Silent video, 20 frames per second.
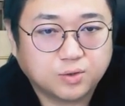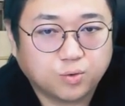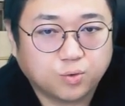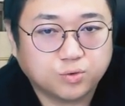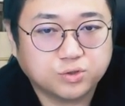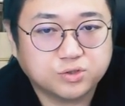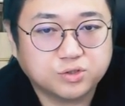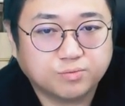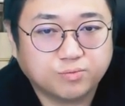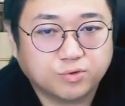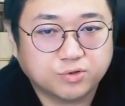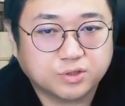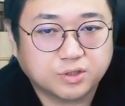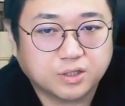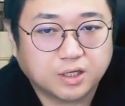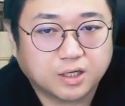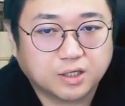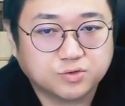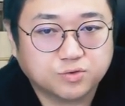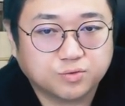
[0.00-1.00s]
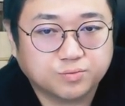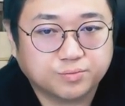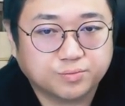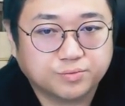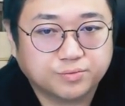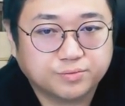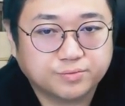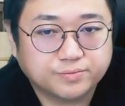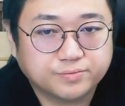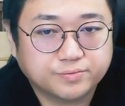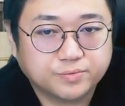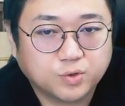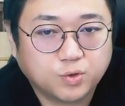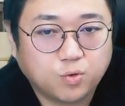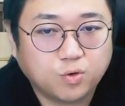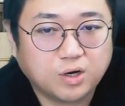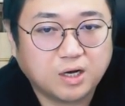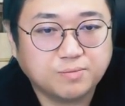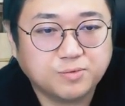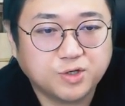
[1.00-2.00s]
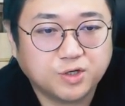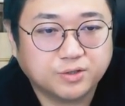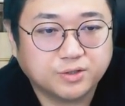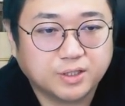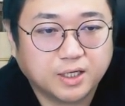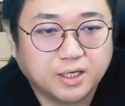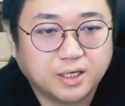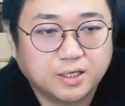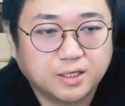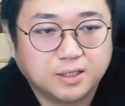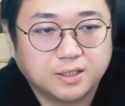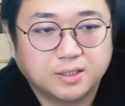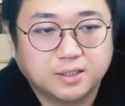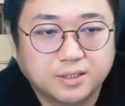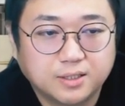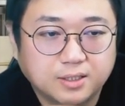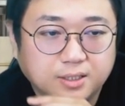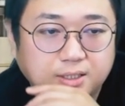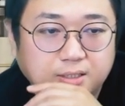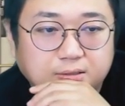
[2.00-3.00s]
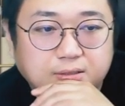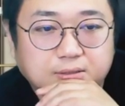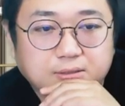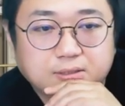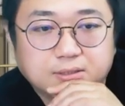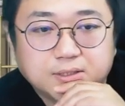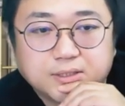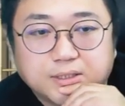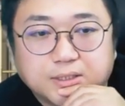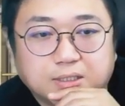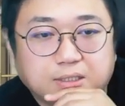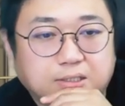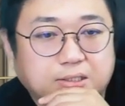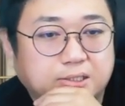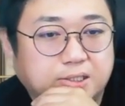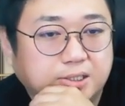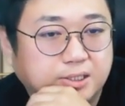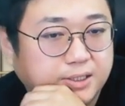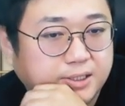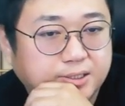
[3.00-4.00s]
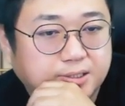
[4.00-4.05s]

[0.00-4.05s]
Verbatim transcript: 오디션 볼 때 내가 좀 호감이었나 어.